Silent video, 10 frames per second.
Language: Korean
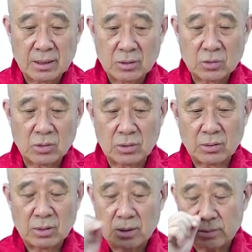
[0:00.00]

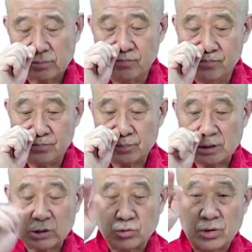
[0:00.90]
또
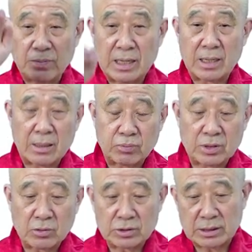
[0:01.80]
이수디 막
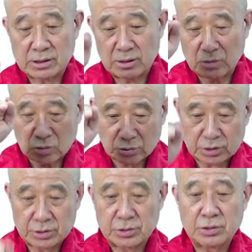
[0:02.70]
아프다고 사스님이 또
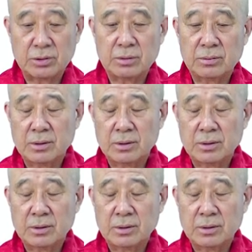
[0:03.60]
지었죠.